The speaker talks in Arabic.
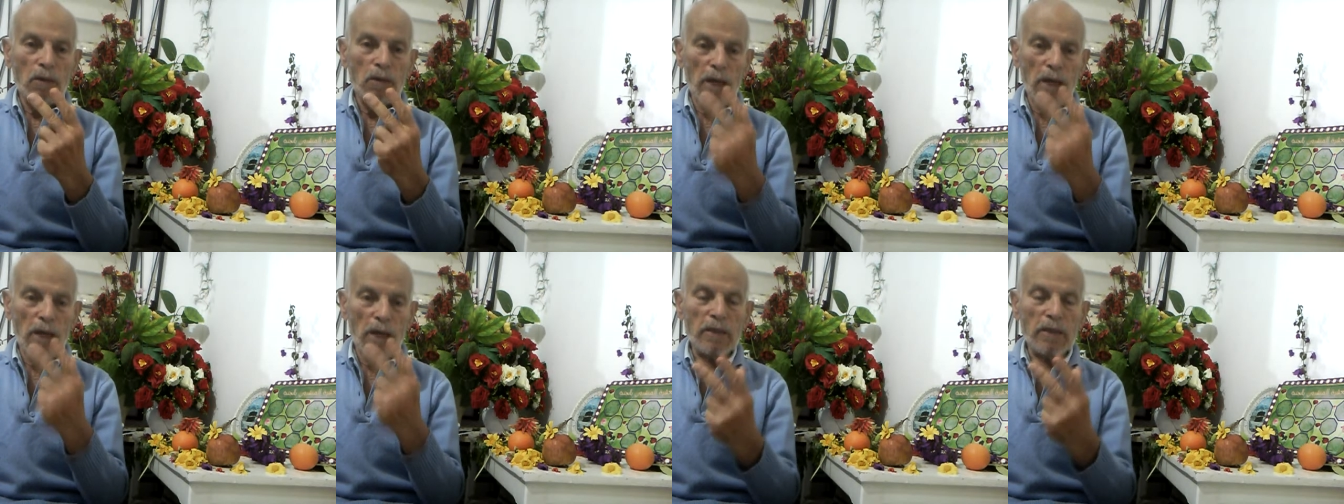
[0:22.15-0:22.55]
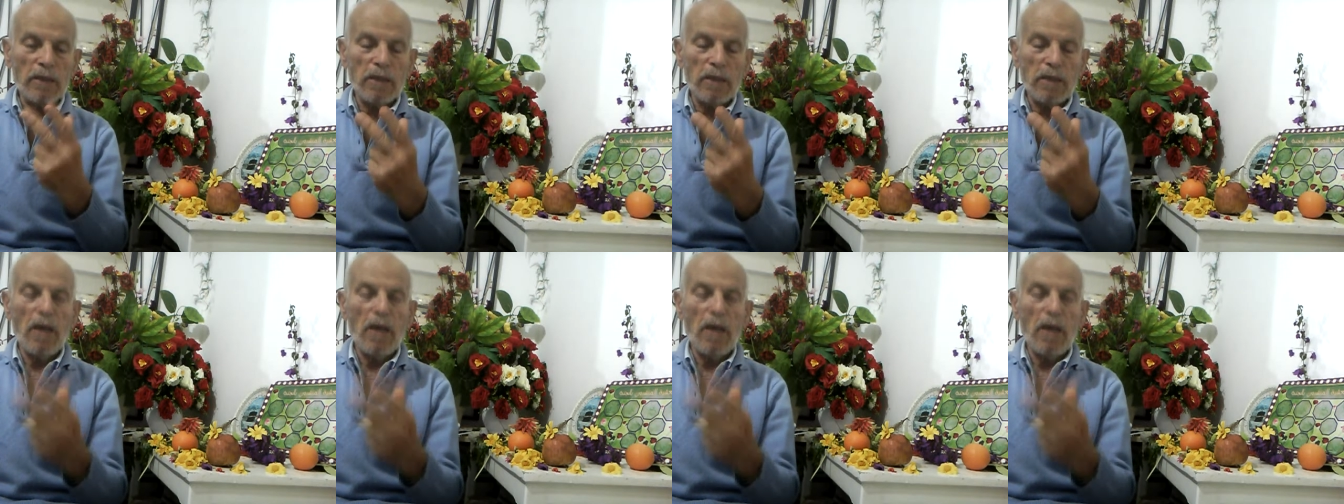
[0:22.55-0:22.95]
عليه
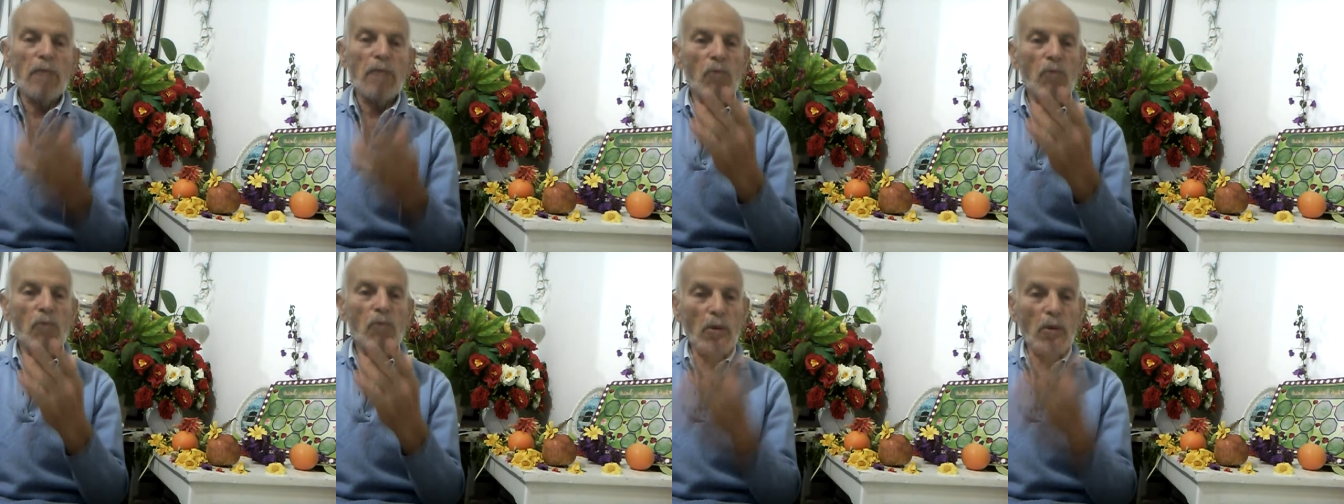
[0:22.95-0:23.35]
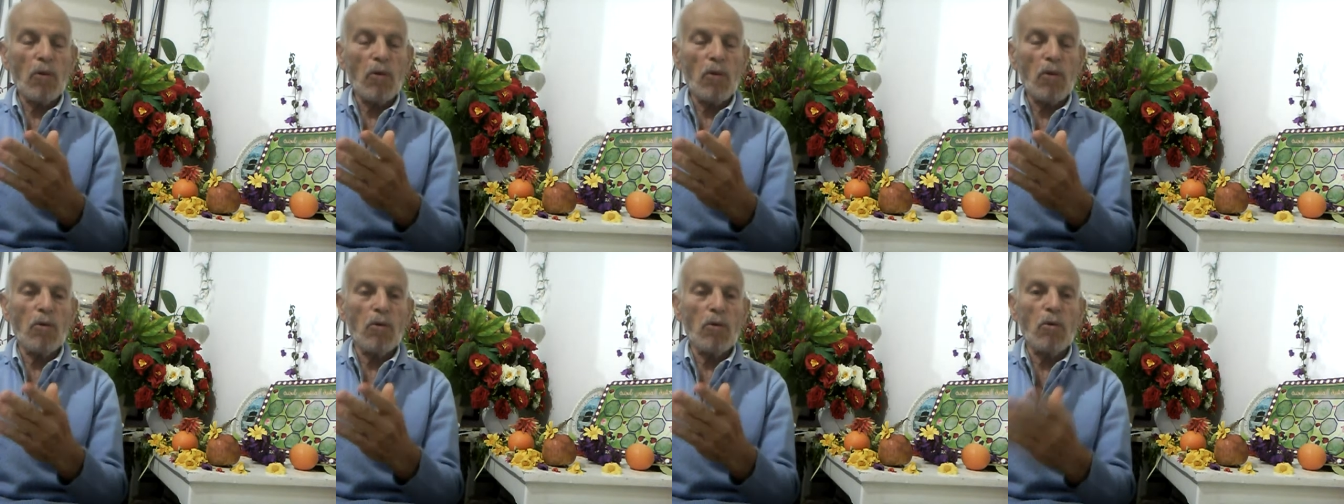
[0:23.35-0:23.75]
السلام
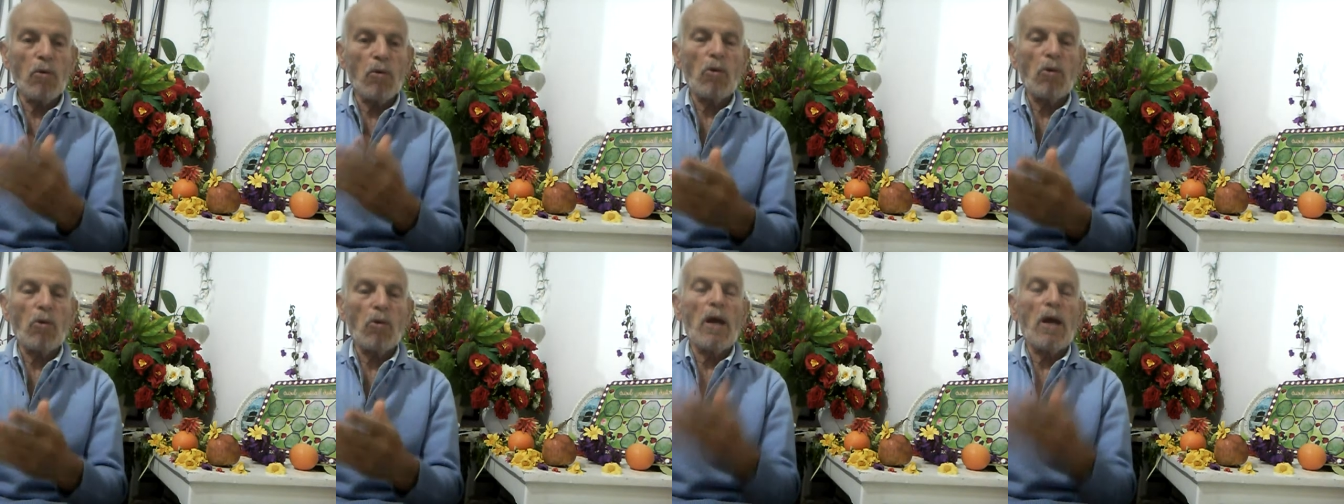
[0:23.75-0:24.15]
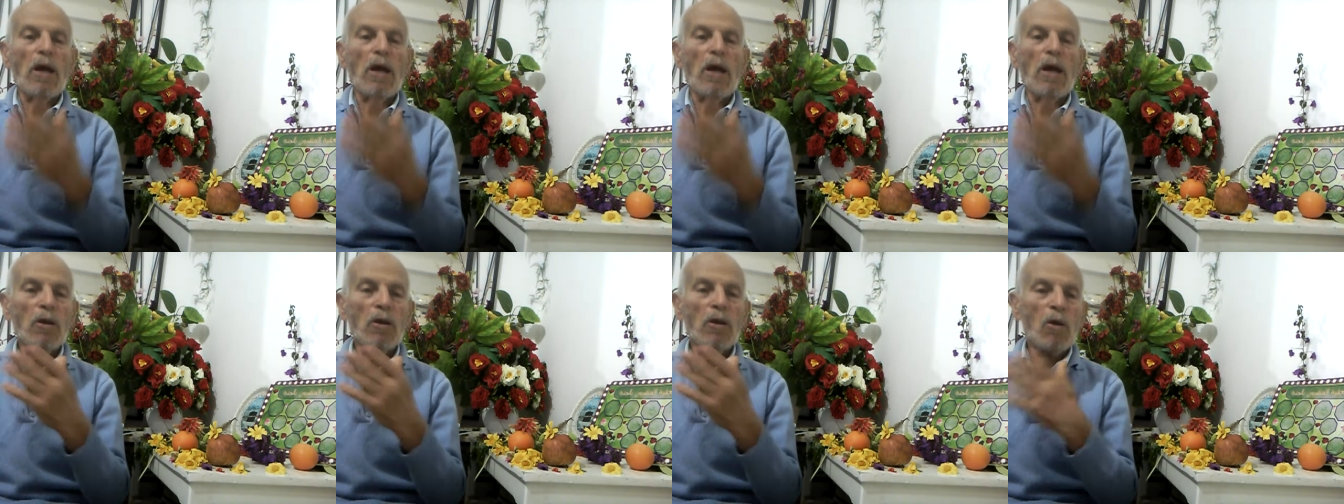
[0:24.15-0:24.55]

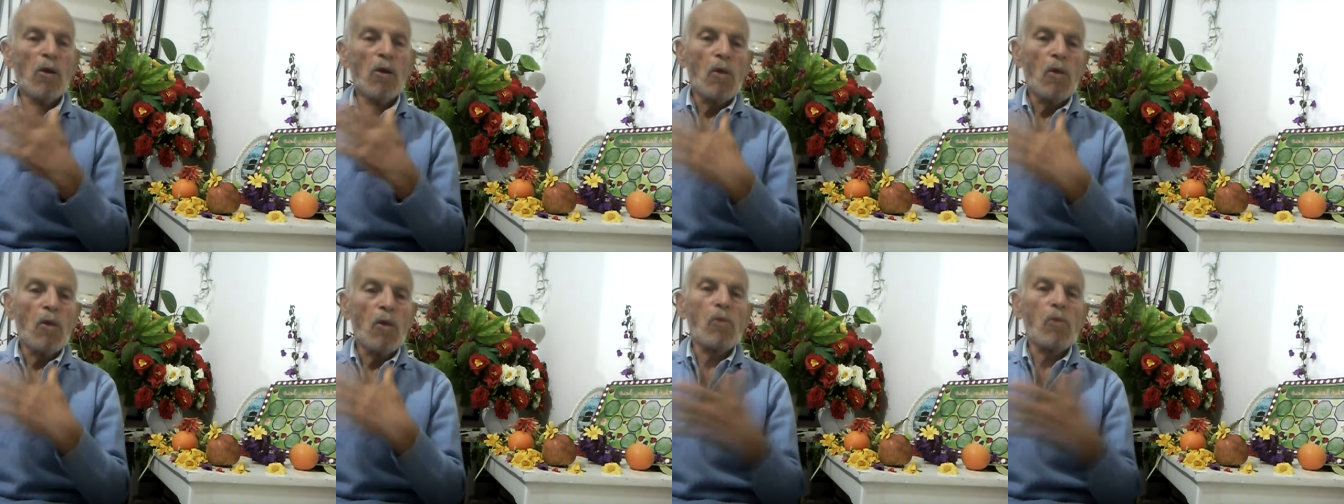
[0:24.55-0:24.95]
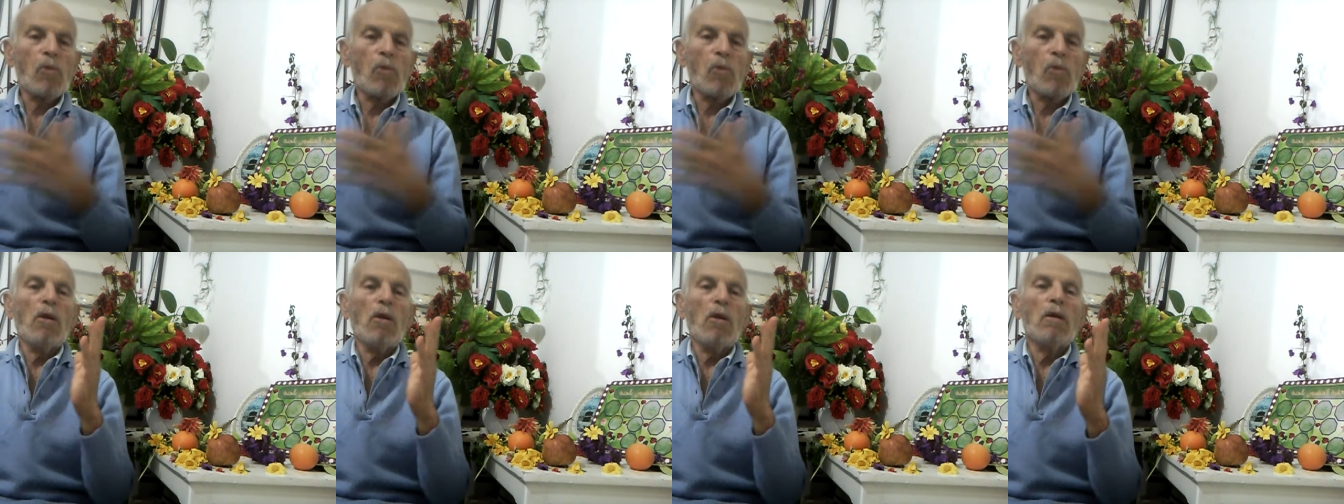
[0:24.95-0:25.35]
وبالقرآن
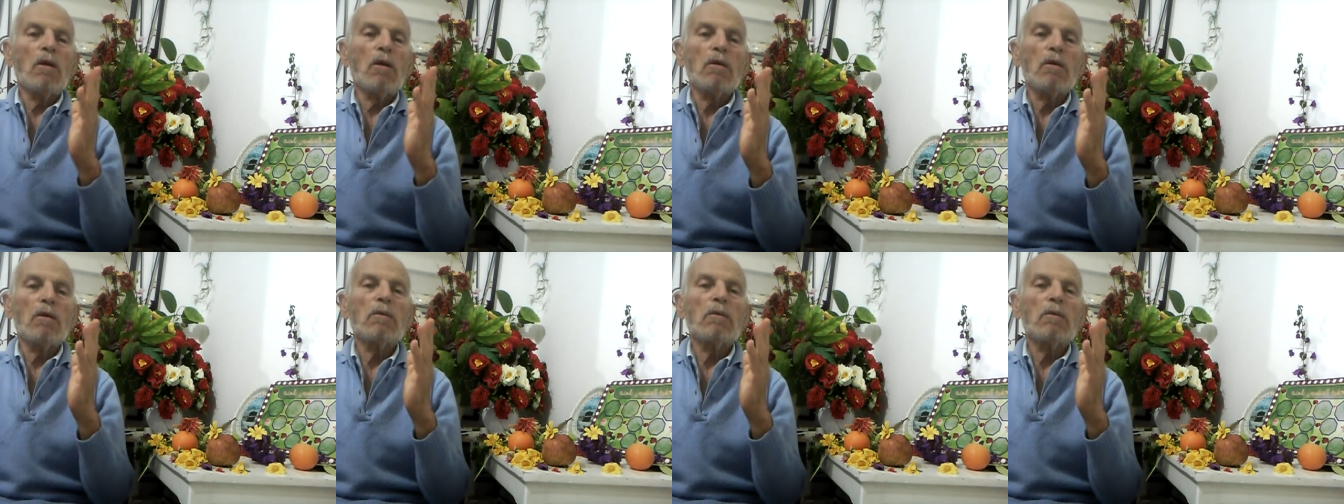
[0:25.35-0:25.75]
وبكل